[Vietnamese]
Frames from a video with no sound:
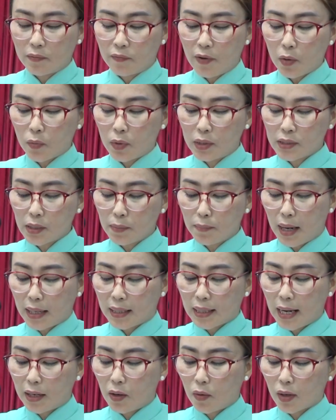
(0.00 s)
văn minh.
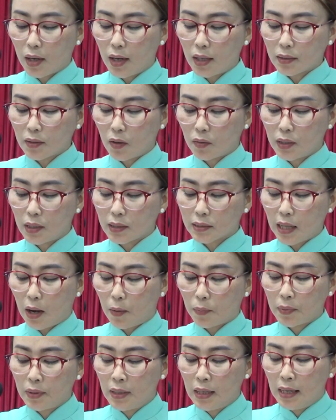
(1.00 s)
Qua đó đã vận động
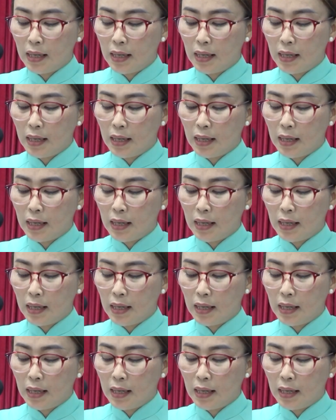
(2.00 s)
nhân dân